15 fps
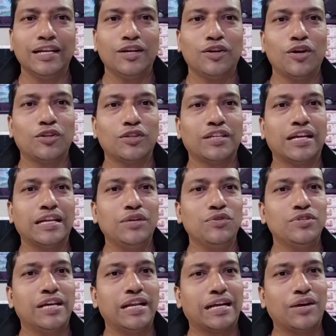হয়তো তার
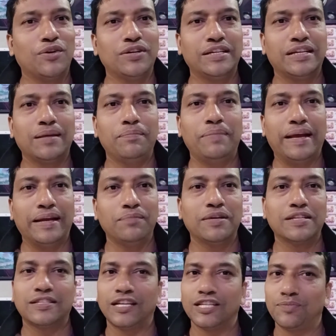ইউজার অ্যাকাউন্টটিকে ব্যান বা
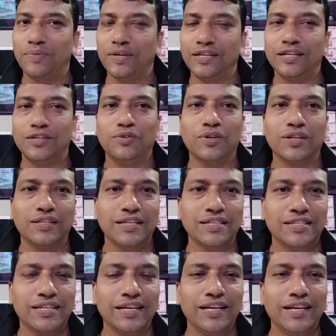সাসপেন্ডেড করে
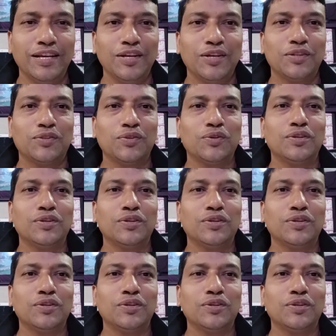দিয়েছে তো